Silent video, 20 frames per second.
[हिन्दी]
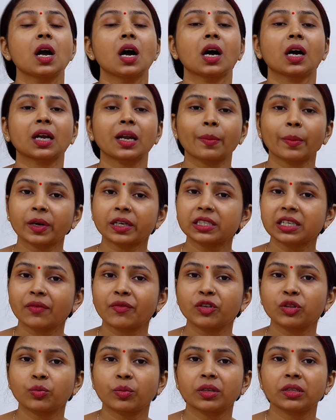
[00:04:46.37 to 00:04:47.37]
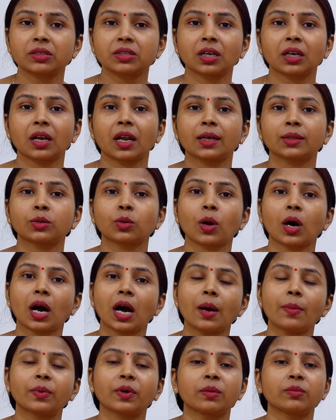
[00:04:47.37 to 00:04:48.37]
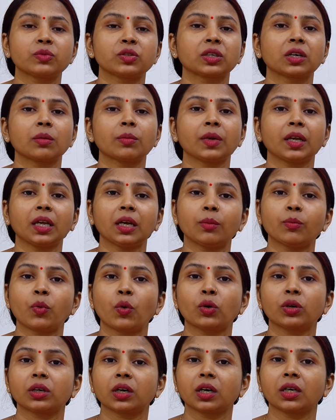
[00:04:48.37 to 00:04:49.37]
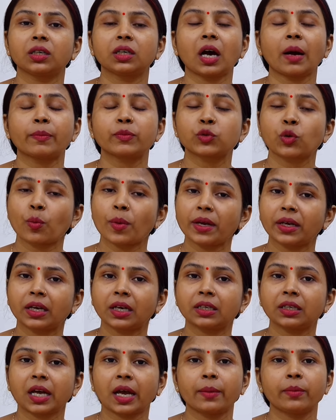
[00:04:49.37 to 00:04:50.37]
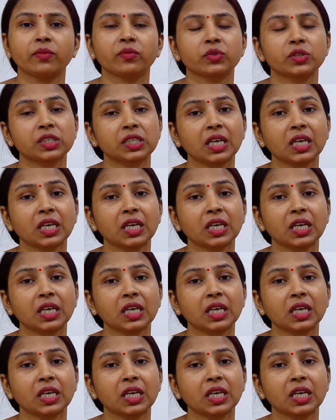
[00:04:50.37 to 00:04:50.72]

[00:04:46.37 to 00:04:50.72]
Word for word: अगर आपका सेवन्थ मंथ चल रहा है तो आप कम से कम एक पौन घंटा आप सुबह के टाइम